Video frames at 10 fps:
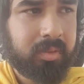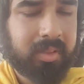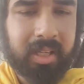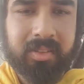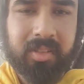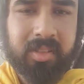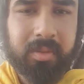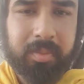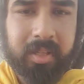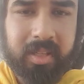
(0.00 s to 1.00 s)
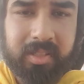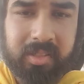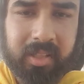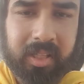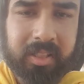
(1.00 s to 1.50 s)
ट्रांजिशन पीरियड
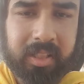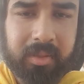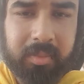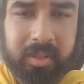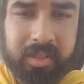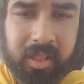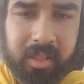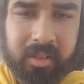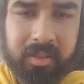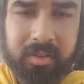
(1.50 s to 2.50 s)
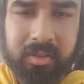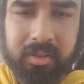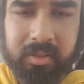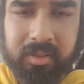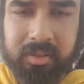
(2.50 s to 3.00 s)
जिसे कहते हैं बीच का
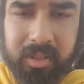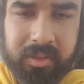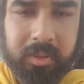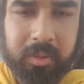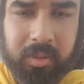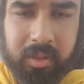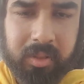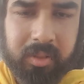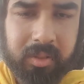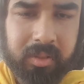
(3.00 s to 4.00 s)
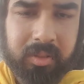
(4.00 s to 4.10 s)
सत्युग और